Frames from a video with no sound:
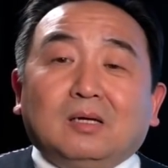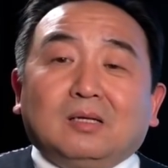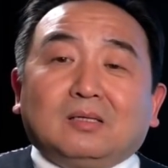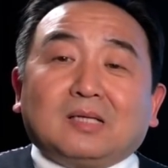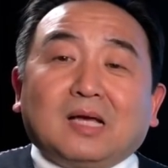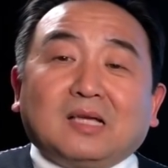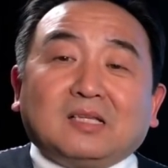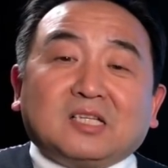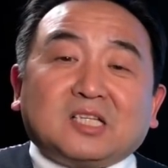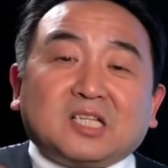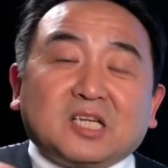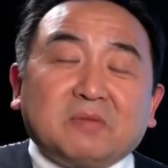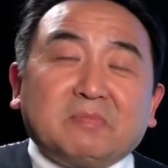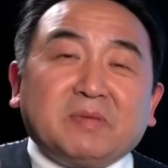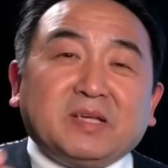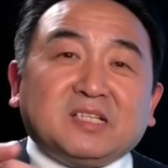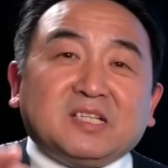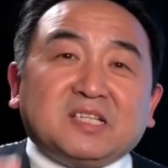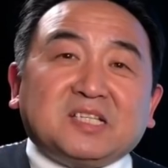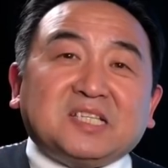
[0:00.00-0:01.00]
他的生
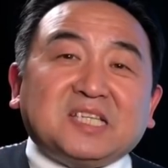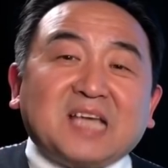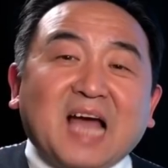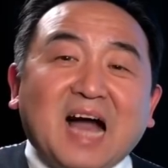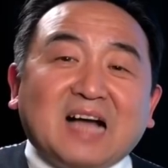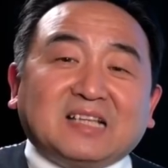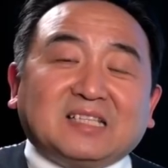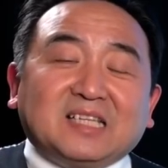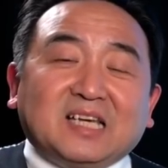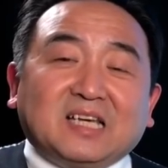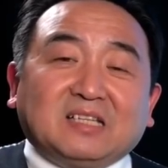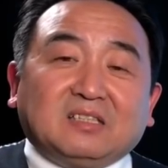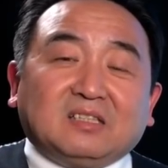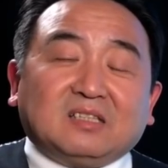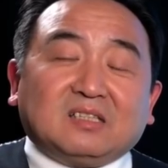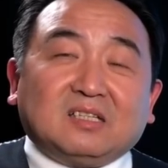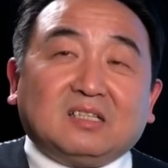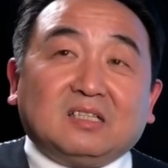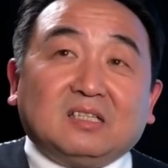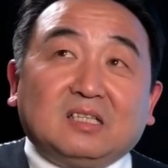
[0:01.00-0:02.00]
命的下贱
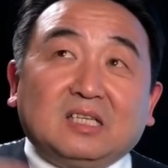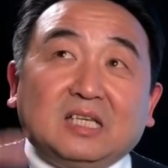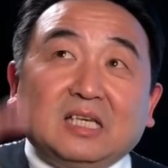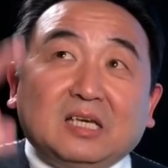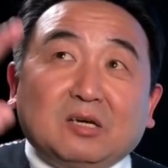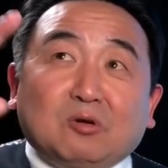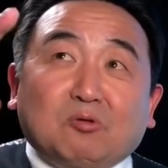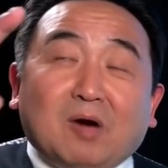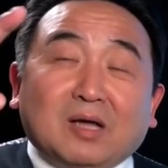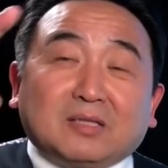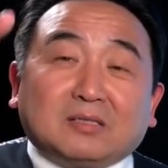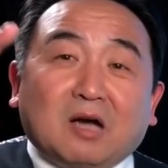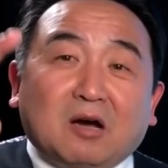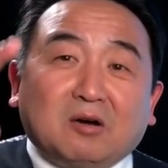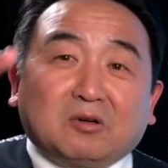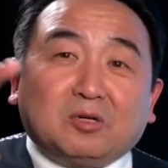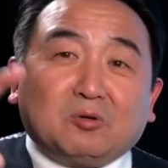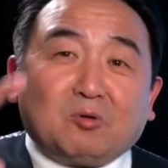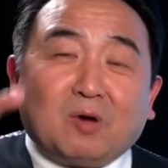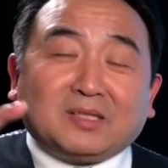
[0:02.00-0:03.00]
的一环
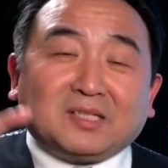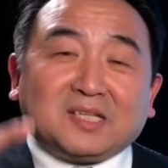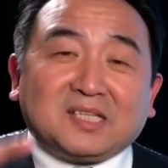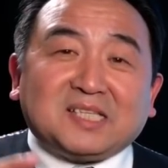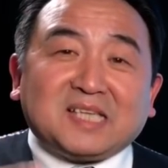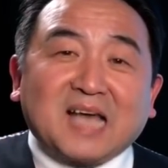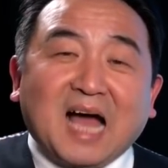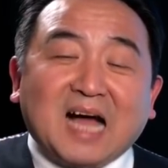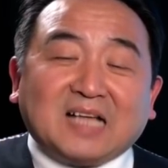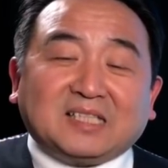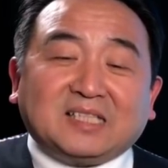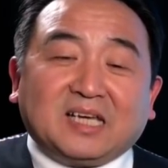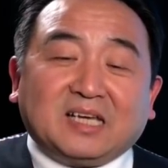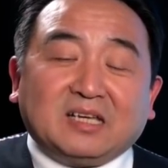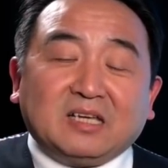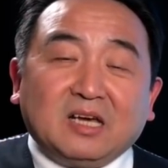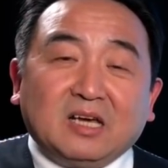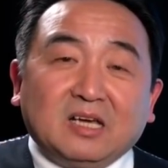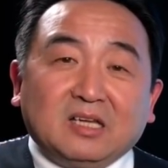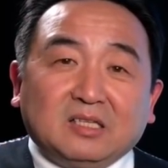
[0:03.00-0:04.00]
套一环的下
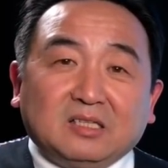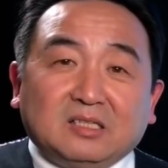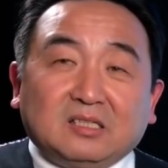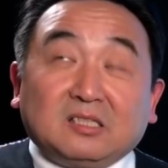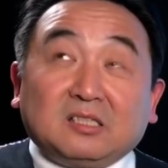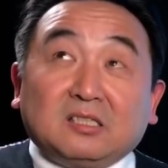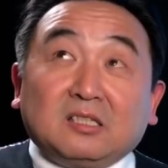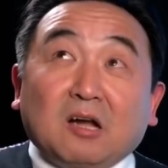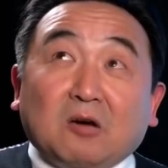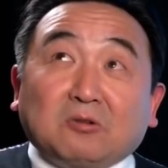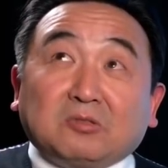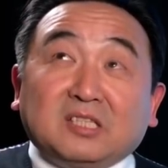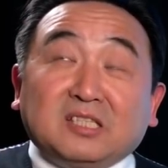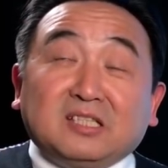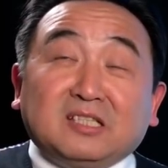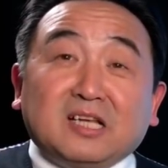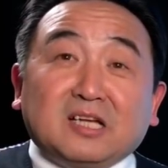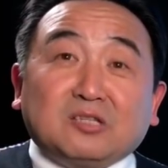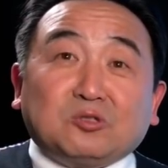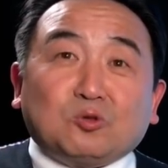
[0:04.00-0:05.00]
贱，直到
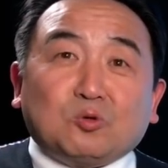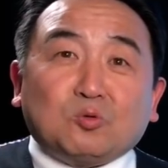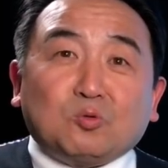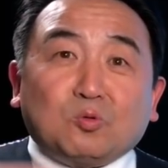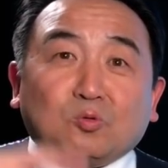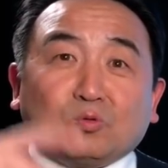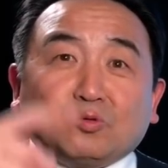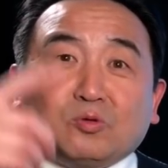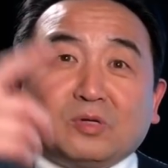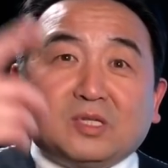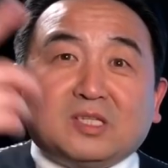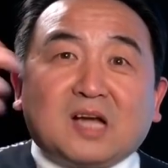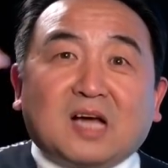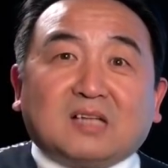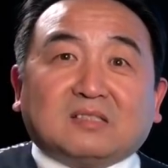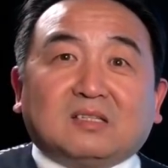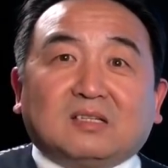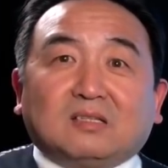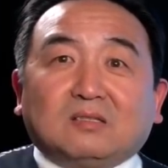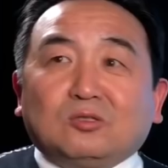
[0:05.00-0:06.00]
今天，中共最
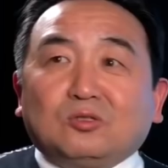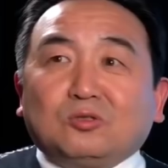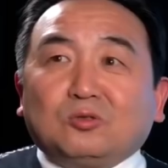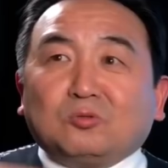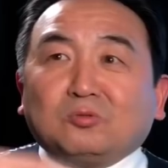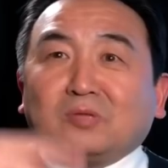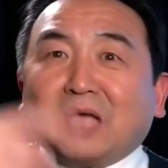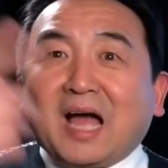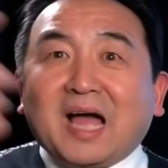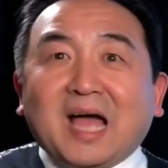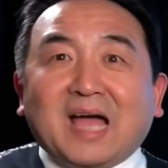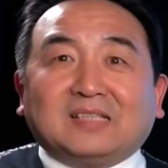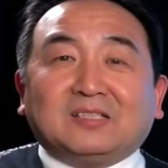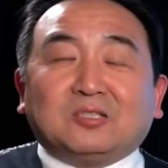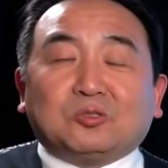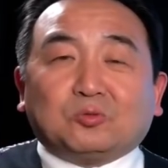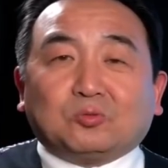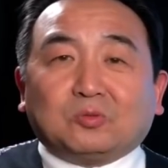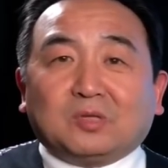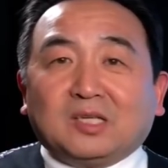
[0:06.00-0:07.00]
上层中南海的
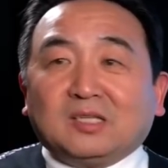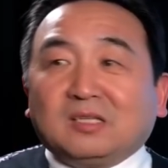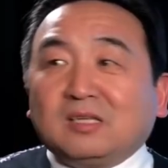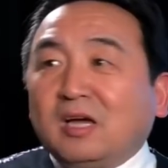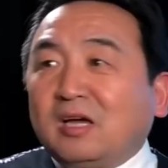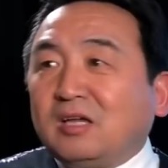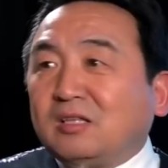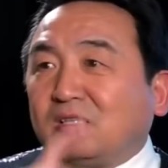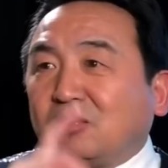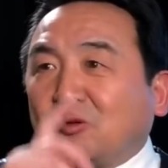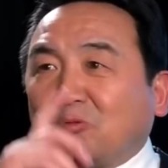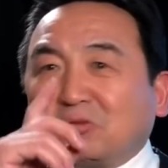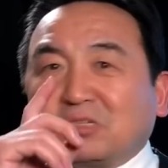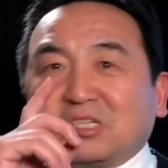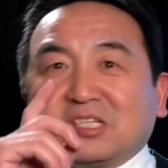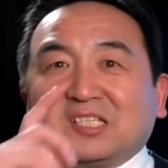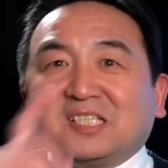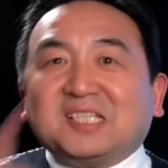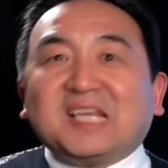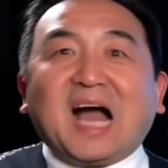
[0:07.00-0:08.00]
主人都
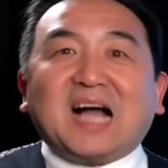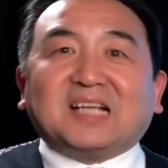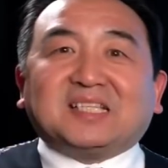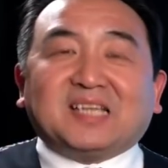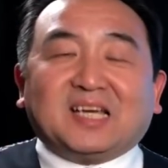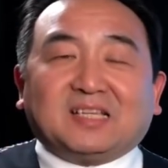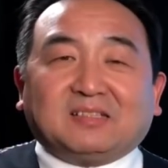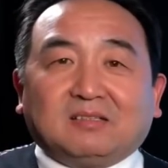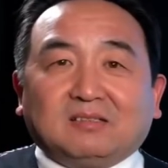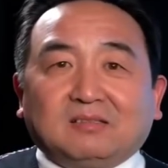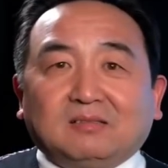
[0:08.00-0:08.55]
是下贱